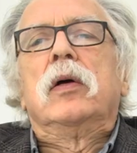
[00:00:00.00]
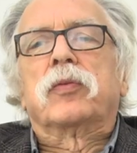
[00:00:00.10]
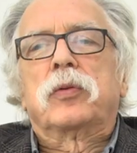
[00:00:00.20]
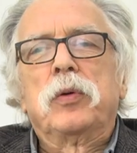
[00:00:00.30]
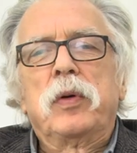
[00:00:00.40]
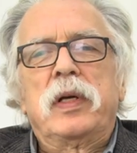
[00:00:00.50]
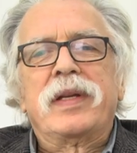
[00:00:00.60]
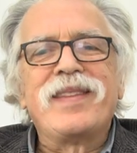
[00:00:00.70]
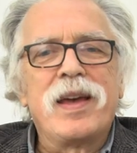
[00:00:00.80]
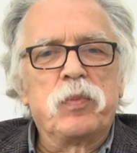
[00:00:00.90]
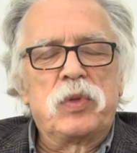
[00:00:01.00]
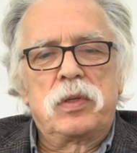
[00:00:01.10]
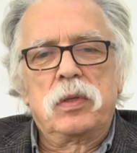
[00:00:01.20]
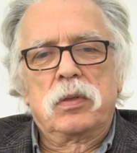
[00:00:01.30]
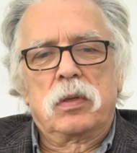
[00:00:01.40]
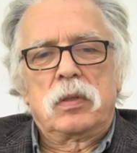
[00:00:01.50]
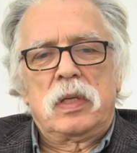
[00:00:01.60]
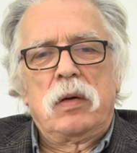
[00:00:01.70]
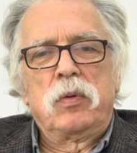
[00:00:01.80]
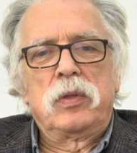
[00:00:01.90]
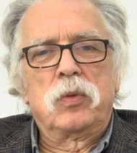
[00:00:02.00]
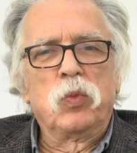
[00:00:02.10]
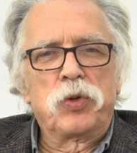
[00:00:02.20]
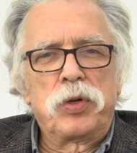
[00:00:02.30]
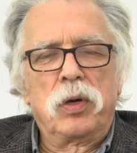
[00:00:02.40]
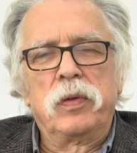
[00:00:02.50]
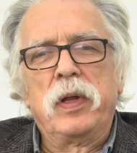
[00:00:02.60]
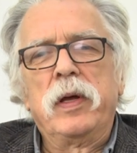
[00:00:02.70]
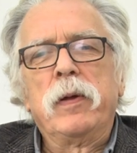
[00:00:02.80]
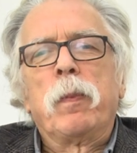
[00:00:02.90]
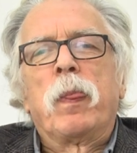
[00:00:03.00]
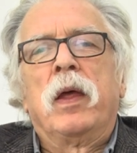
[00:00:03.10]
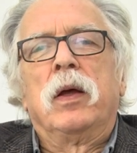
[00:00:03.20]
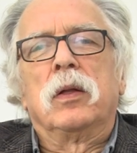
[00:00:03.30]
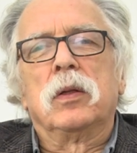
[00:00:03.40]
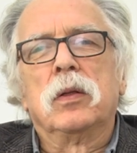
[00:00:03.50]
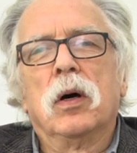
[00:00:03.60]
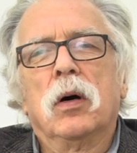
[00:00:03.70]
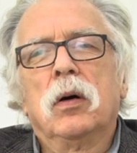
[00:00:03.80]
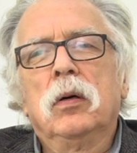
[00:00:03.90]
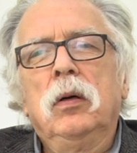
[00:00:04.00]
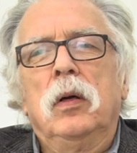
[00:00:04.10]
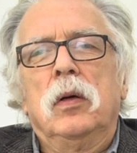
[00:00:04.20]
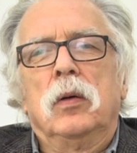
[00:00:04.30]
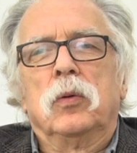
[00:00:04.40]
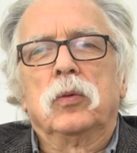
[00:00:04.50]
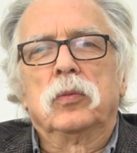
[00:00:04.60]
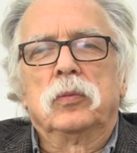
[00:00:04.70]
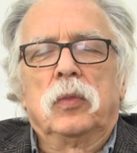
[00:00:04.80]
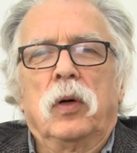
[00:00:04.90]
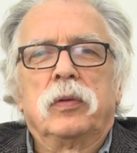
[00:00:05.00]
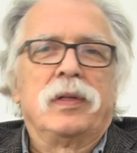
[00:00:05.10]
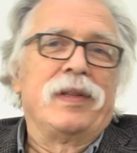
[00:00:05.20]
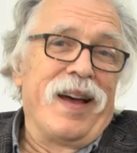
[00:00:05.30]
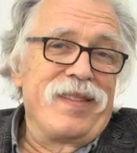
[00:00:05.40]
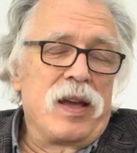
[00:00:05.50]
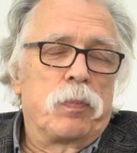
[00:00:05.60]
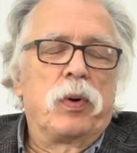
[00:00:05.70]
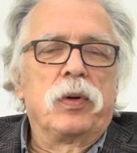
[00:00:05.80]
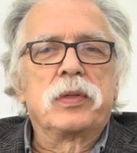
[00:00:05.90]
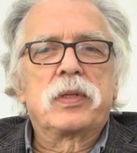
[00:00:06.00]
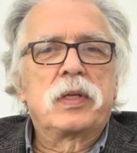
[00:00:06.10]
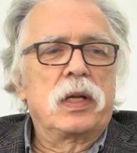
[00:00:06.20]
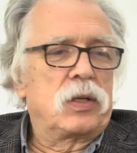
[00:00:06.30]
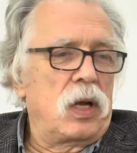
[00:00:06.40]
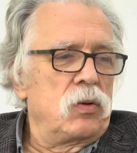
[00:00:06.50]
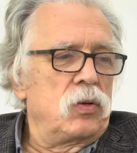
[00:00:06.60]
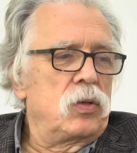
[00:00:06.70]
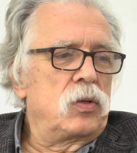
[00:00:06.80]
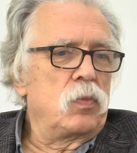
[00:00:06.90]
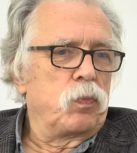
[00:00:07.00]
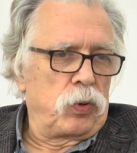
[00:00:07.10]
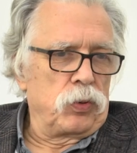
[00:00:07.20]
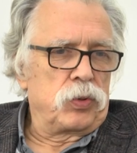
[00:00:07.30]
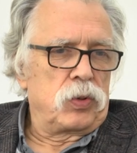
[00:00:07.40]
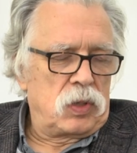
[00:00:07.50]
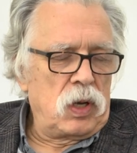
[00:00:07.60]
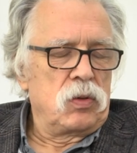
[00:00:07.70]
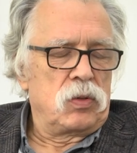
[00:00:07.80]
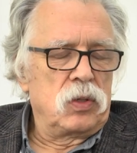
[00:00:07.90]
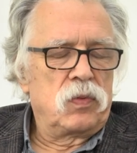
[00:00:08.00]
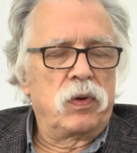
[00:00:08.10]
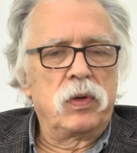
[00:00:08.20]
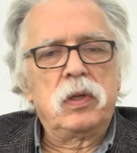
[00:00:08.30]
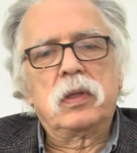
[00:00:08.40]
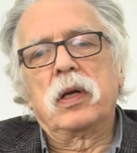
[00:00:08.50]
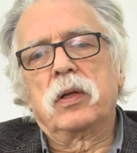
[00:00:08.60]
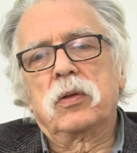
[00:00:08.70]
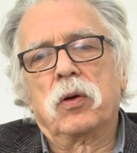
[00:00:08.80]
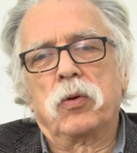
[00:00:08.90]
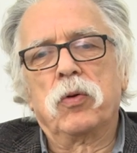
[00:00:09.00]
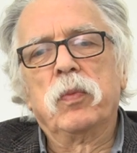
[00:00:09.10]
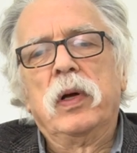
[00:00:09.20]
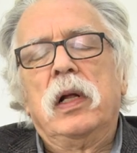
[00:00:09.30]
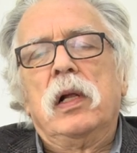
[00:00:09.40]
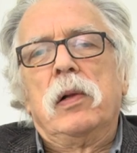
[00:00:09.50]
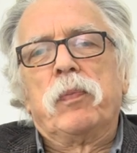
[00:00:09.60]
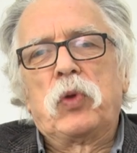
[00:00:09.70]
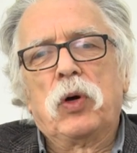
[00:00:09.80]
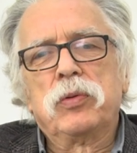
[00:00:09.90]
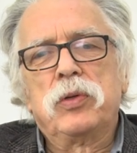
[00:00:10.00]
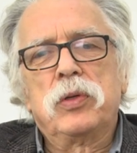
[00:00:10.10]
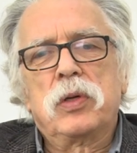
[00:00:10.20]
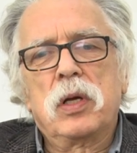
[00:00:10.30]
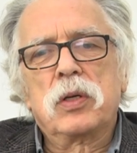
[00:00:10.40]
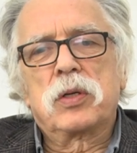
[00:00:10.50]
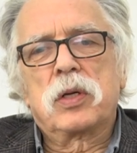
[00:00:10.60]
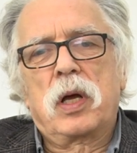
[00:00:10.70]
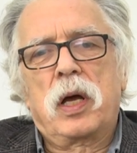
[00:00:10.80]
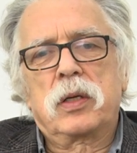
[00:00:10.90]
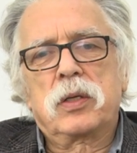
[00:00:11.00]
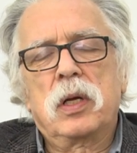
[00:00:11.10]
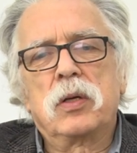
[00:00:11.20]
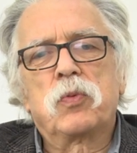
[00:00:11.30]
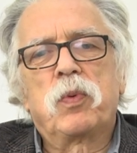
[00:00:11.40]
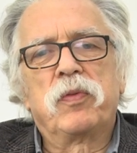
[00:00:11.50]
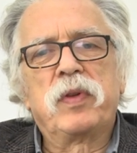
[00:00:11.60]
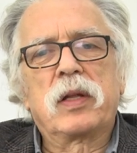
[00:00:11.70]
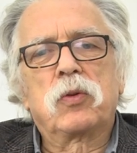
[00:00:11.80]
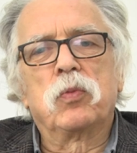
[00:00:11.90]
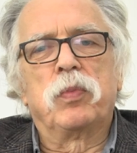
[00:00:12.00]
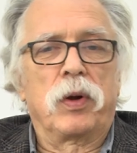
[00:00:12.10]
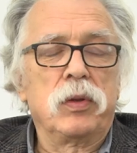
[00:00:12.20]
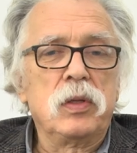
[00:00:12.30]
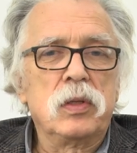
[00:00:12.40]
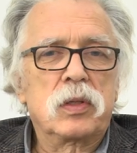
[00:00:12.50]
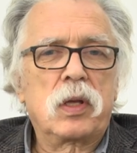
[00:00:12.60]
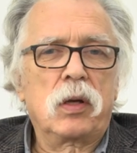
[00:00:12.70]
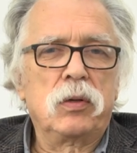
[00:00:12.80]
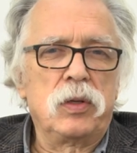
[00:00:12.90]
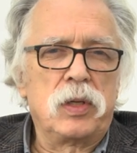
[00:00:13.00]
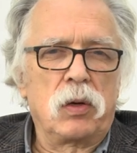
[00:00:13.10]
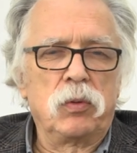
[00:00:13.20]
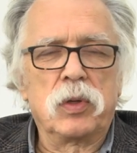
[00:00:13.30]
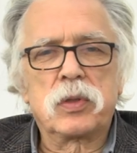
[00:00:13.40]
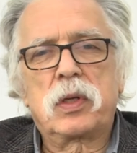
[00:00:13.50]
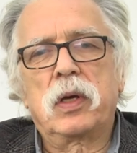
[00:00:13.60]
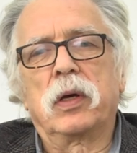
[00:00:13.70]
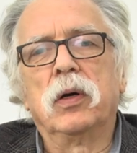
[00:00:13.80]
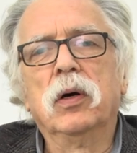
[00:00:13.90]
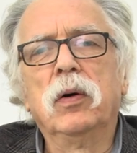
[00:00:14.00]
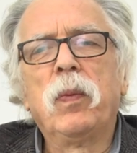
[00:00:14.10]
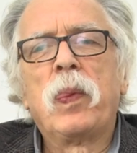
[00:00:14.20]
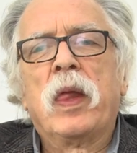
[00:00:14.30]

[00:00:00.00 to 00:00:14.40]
w których Niemcy zostały zmuszone do oddania Polsce części Prus, części swoich terytorium. To dzisiejsza część powiatu brodnickiego i działdowskiego.